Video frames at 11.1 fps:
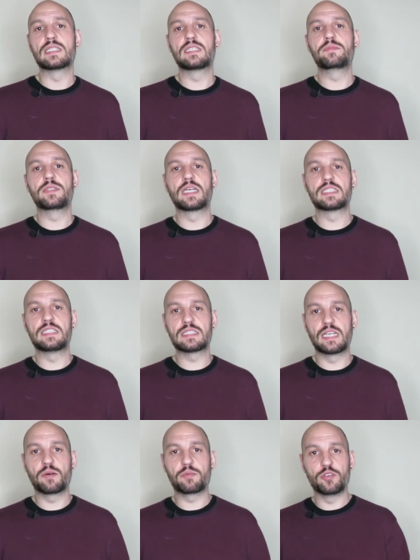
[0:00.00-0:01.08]

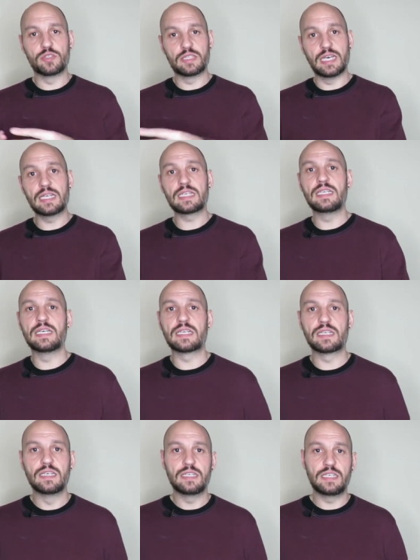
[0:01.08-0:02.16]
existe la opción de
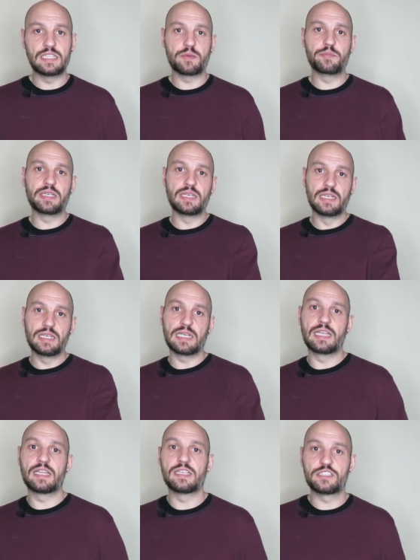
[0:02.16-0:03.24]
alquiler y también
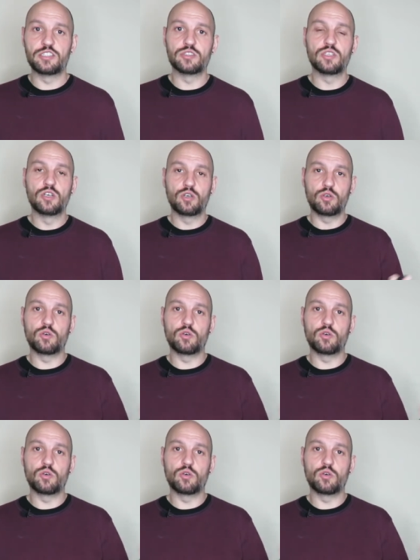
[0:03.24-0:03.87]
la de cesión